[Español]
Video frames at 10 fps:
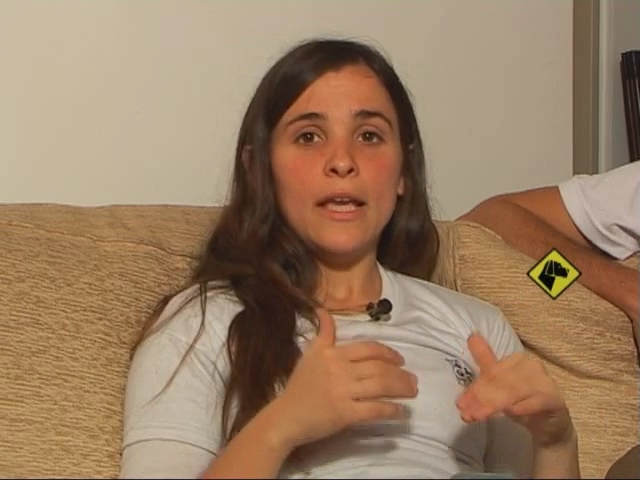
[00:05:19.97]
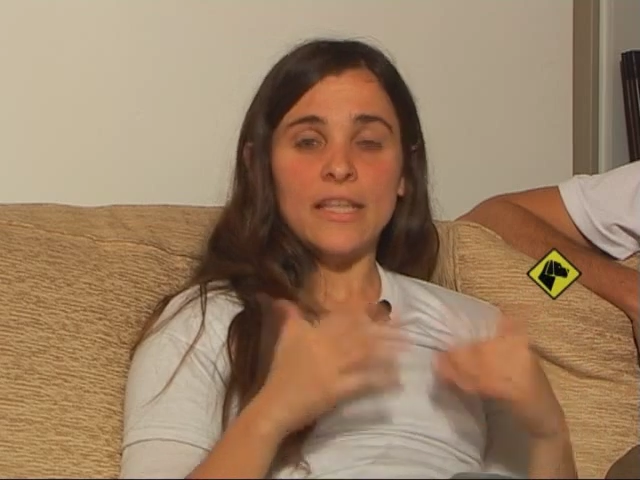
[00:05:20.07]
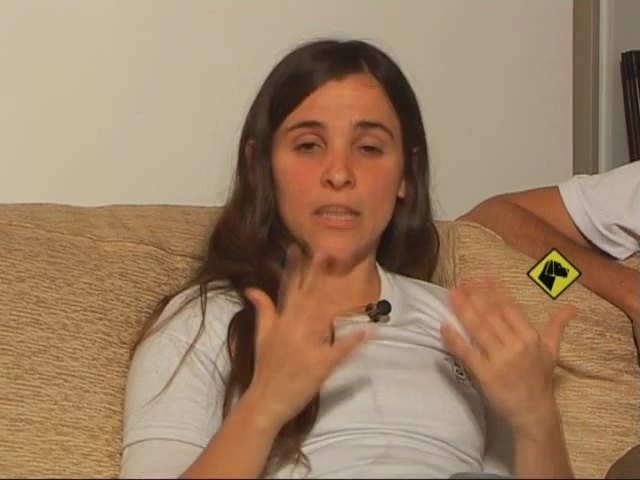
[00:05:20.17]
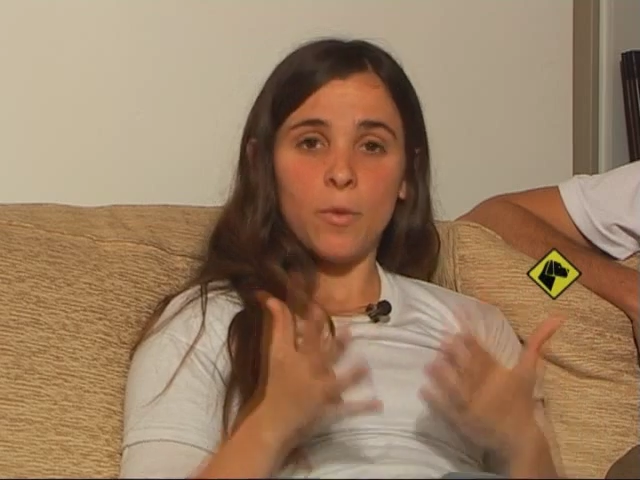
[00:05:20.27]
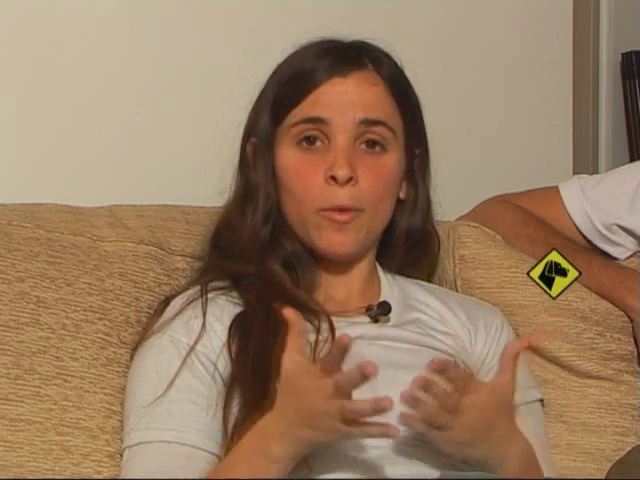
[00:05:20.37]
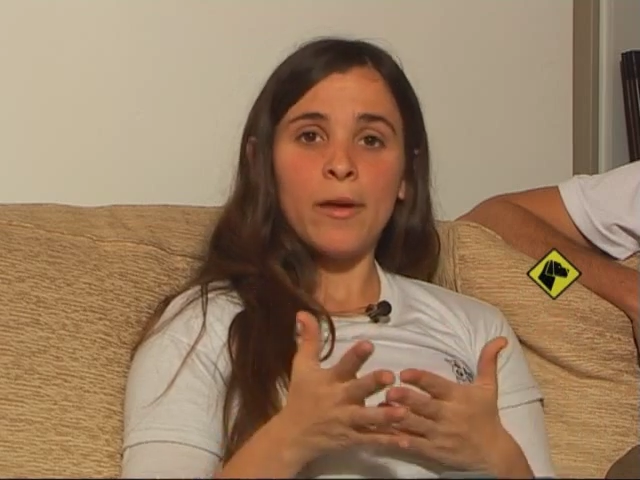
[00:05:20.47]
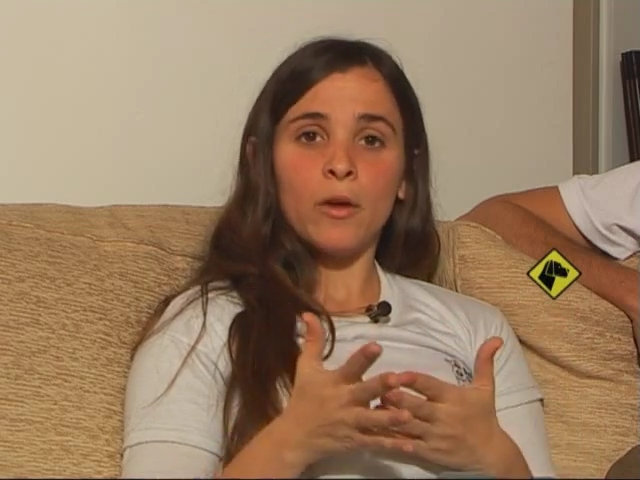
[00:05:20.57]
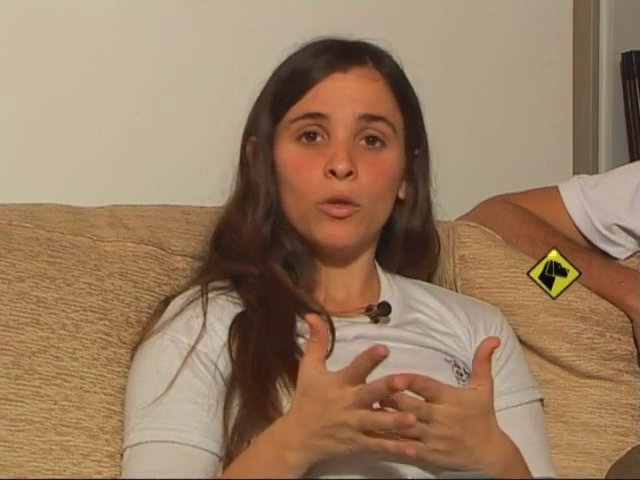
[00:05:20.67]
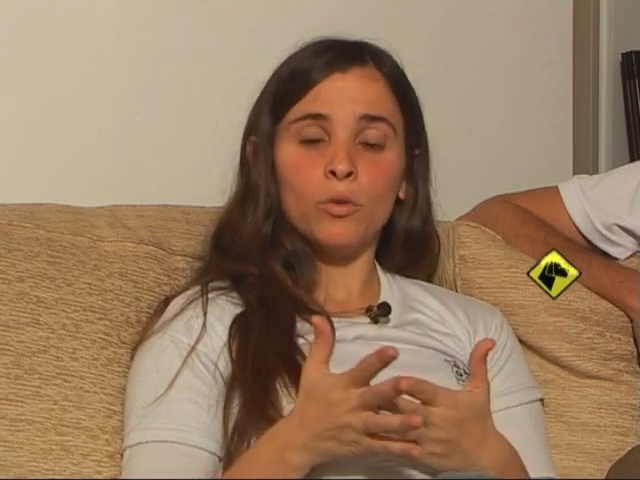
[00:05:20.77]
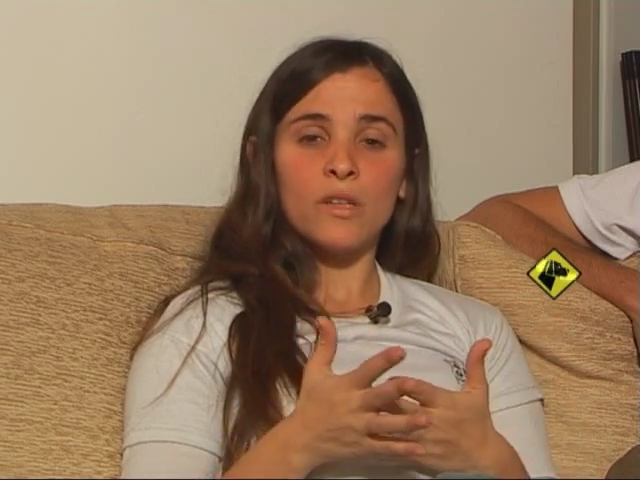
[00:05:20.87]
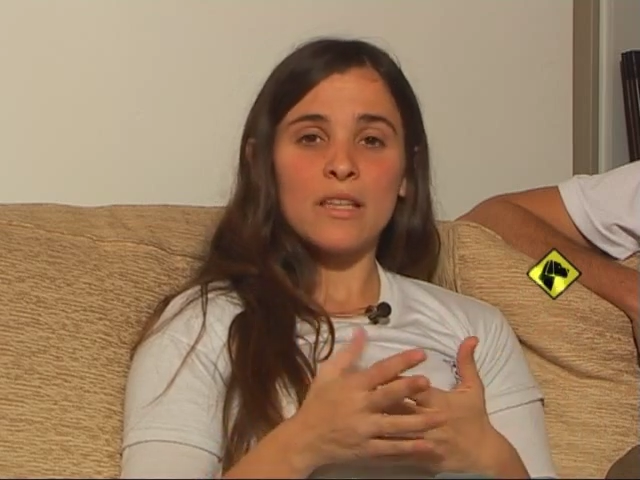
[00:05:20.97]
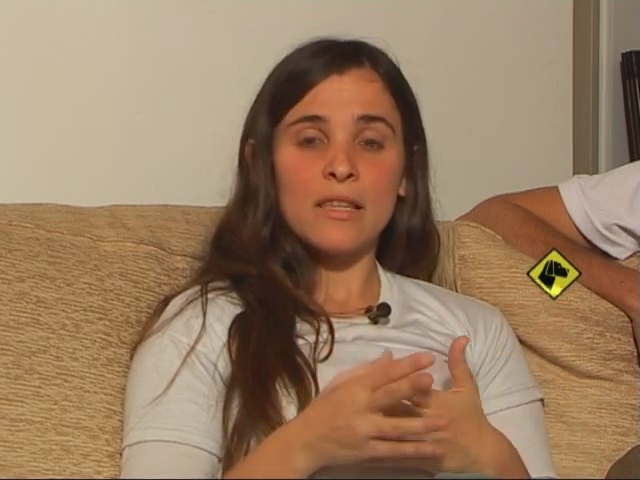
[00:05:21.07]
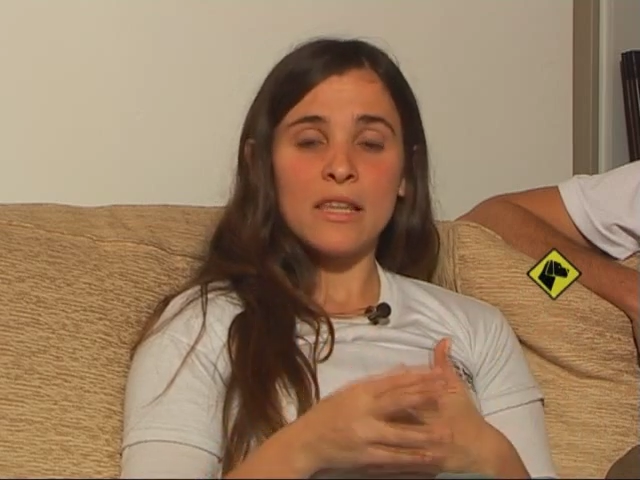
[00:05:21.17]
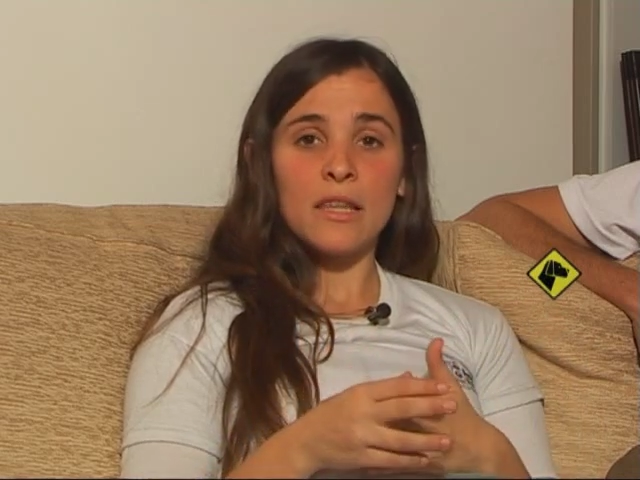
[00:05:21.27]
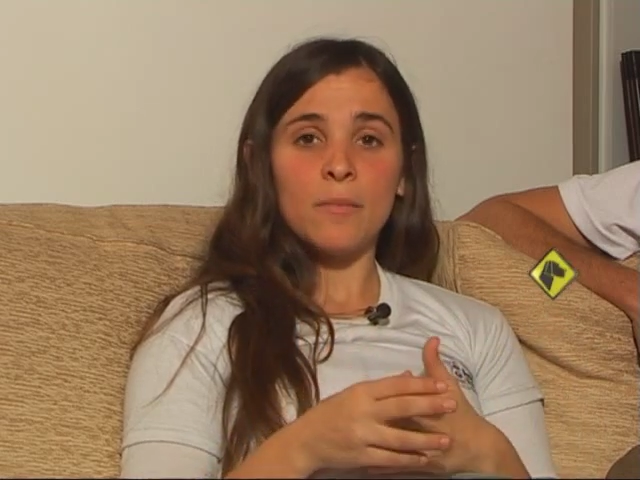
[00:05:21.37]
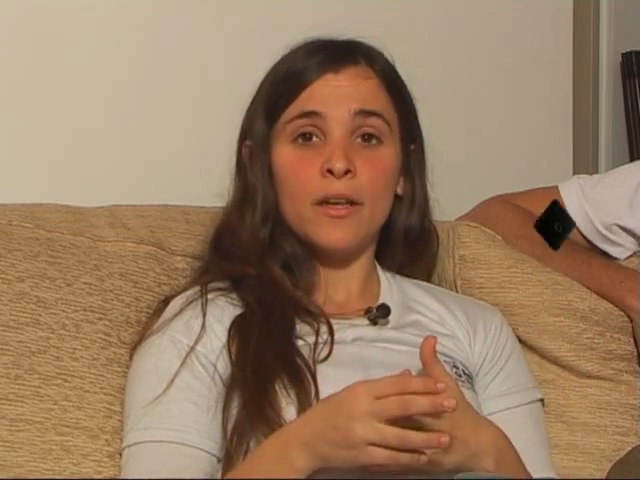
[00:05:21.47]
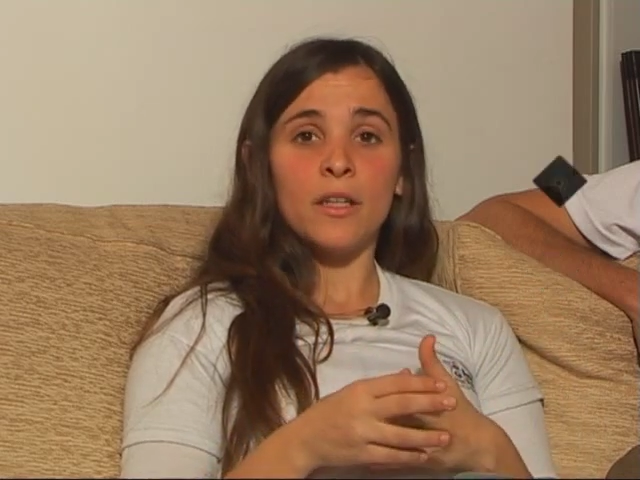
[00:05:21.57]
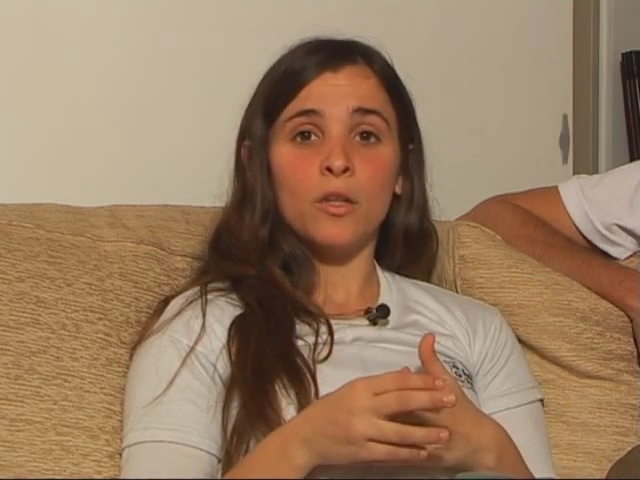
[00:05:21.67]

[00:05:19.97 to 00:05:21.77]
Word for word: Ese tipo de problemas de conducta se atienden de manera